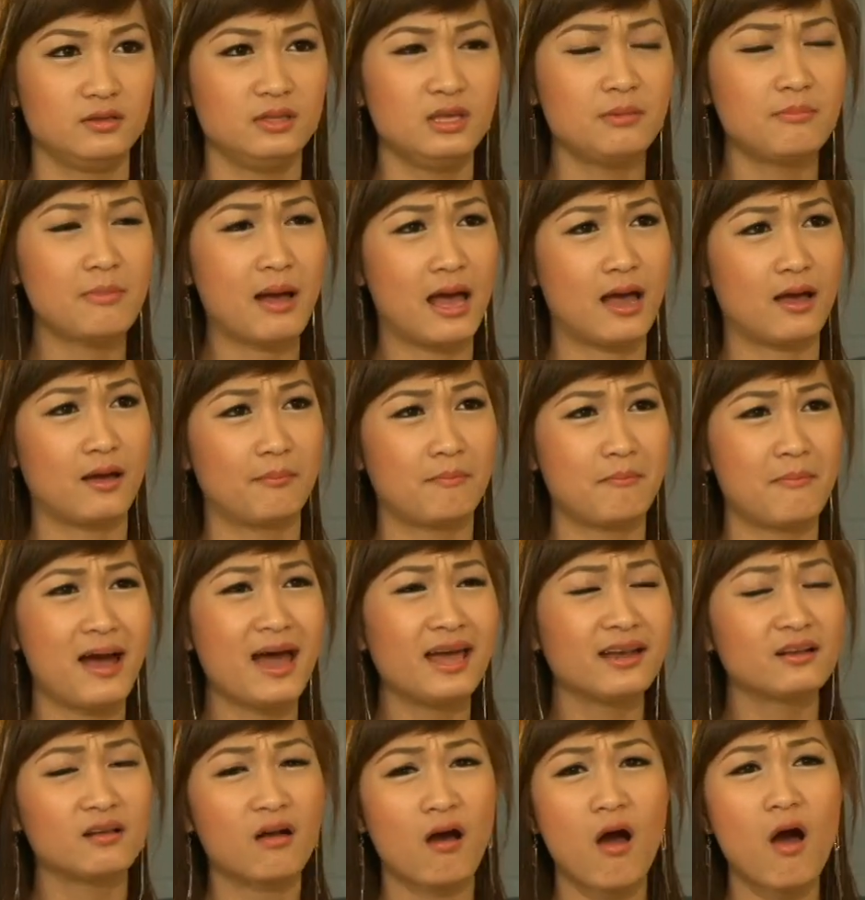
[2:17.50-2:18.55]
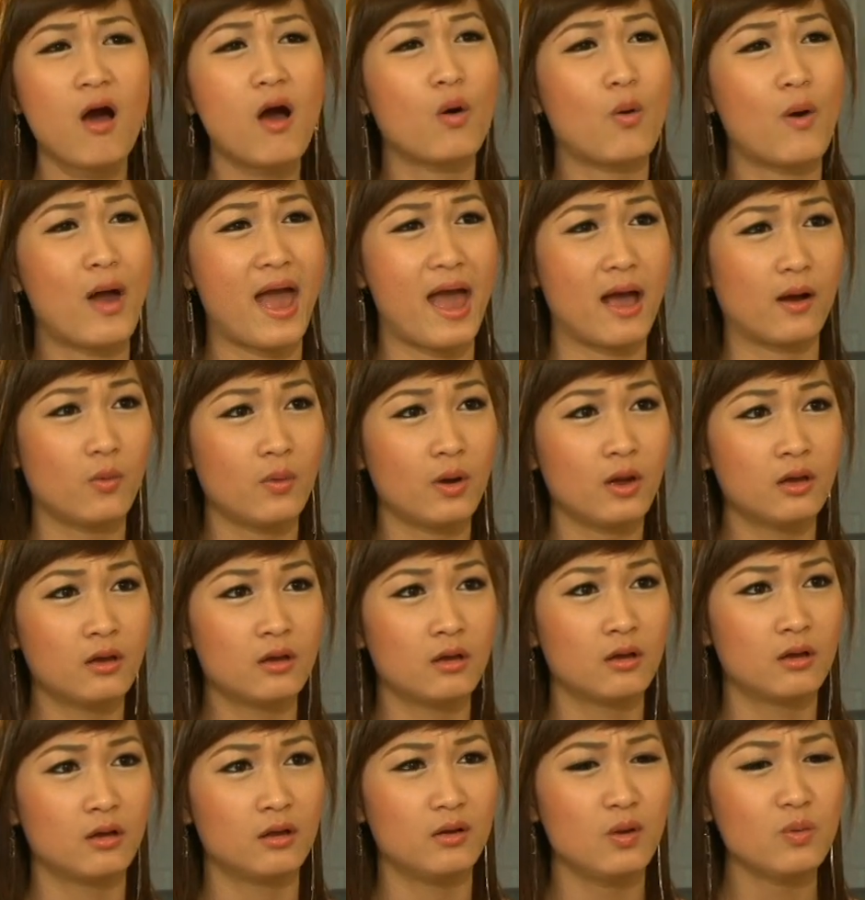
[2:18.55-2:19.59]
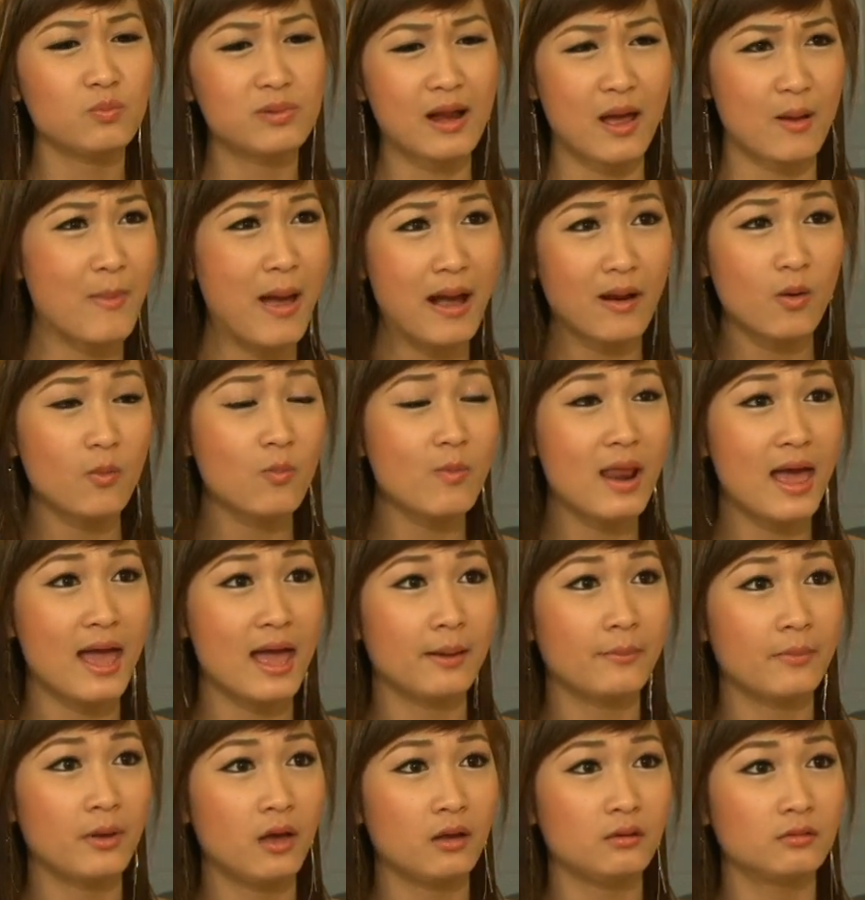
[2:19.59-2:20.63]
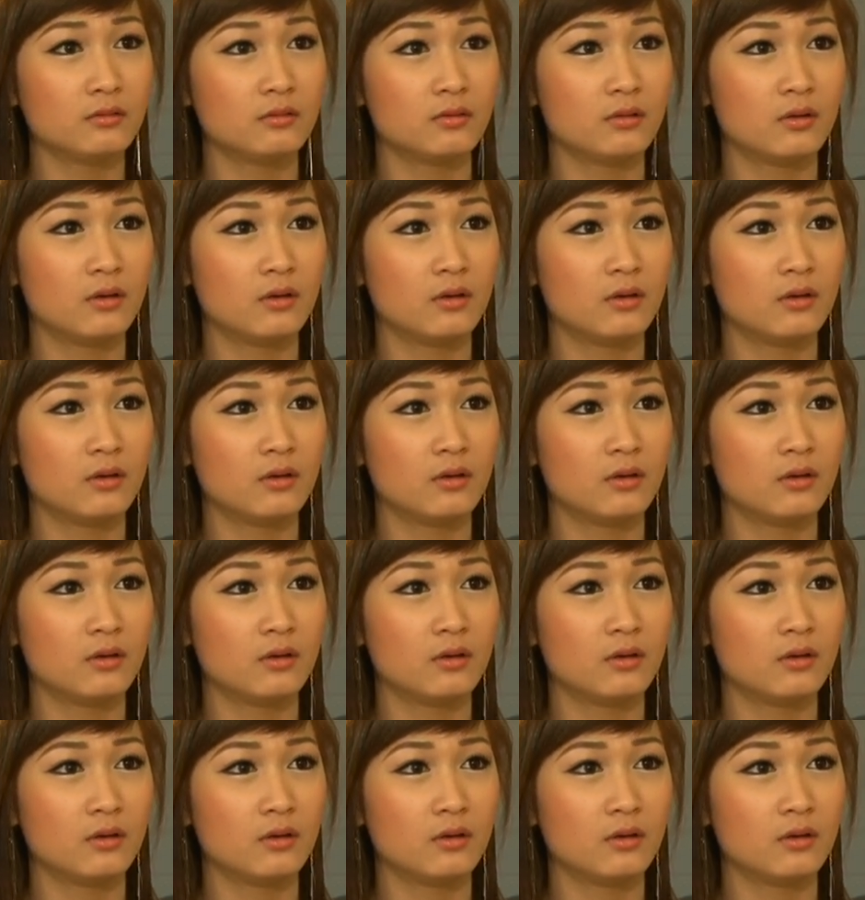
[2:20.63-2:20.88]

Nhưng mà má anh khó hồn hảo quá, lúc nào bà cũng la em hết.